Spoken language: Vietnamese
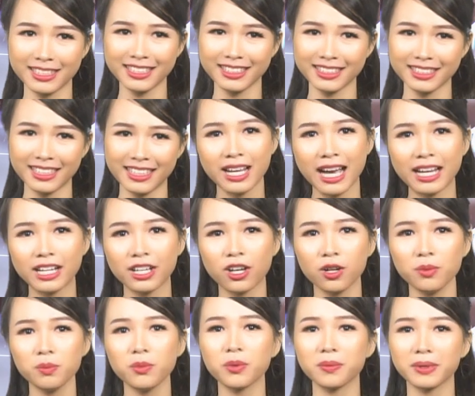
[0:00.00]
nước. Hay
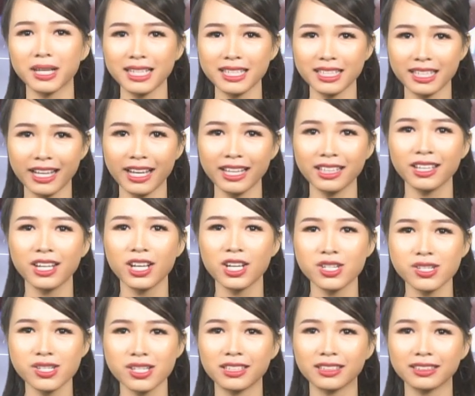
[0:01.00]
nói một cách khác,
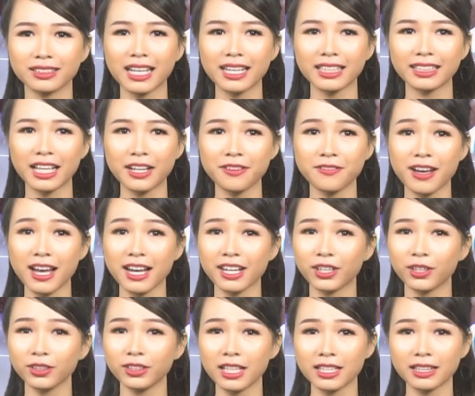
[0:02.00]
sự tăng giá
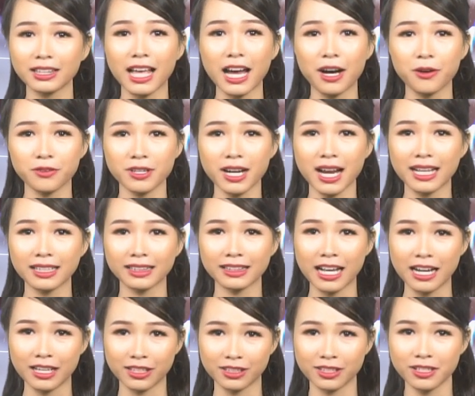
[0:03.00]
vàng có thể tạo ra
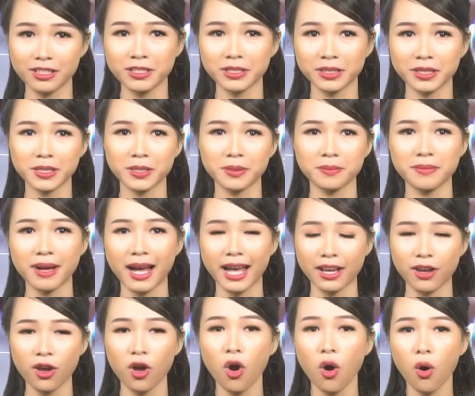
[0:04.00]
thặng dư thương
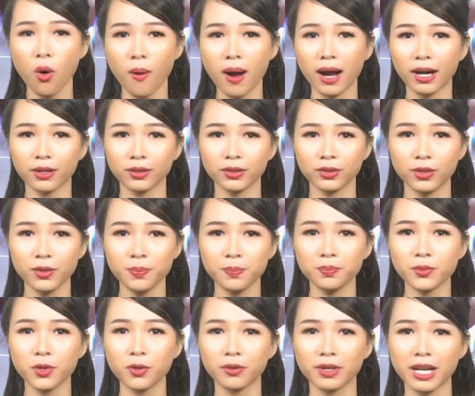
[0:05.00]
mại hoặc
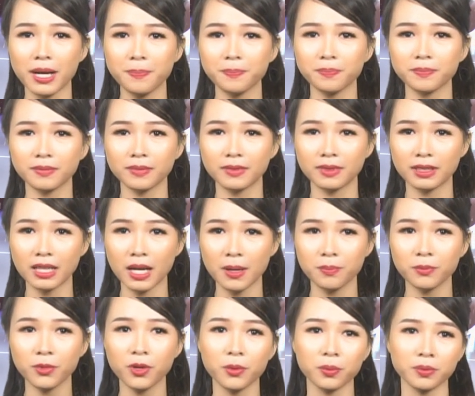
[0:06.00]
giúp bù đắp
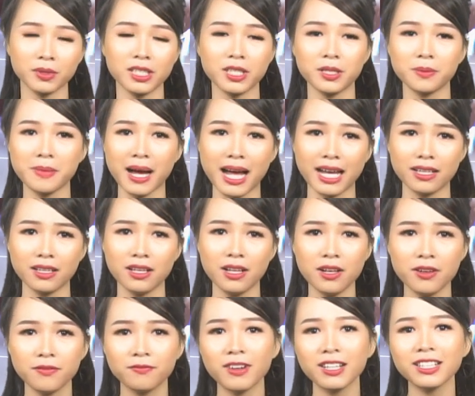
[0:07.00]
thâm hụt thương mại.
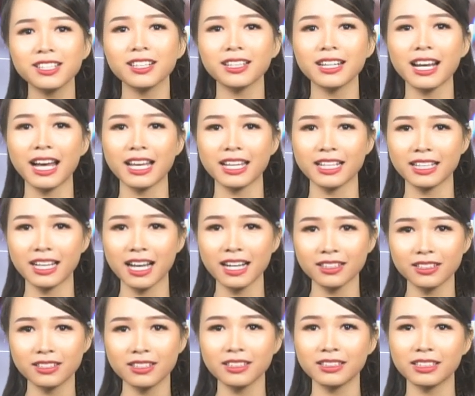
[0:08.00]
Và ngược lại,
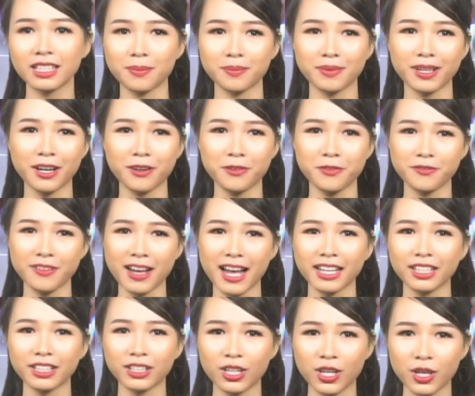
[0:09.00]
các nước nhập khẩu
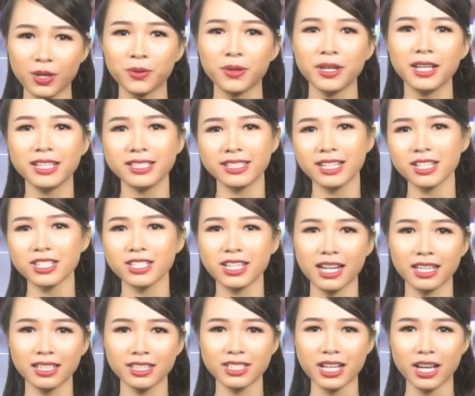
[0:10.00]
vàng nhiều chắc
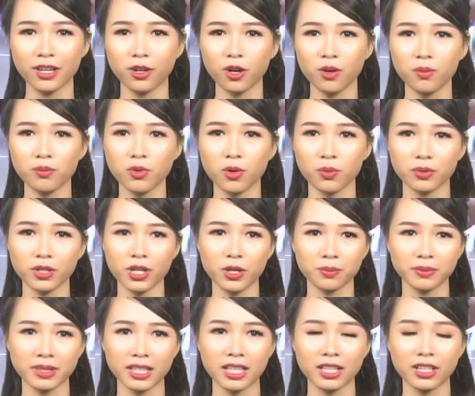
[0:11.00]
chắn sẽ có một
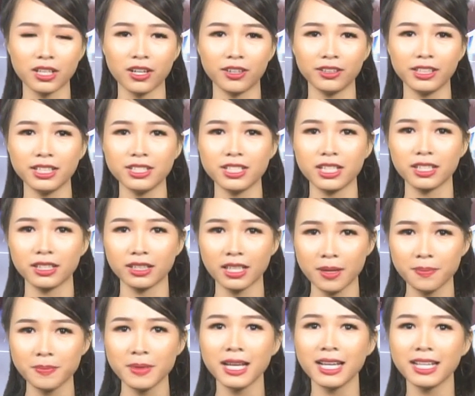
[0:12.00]
đồng tiền có giá trị
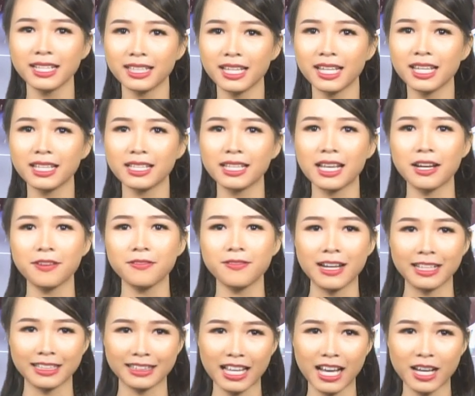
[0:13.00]
thấp khi giá
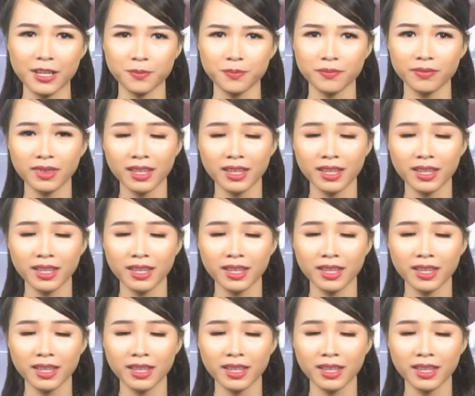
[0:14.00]
vàng tăng.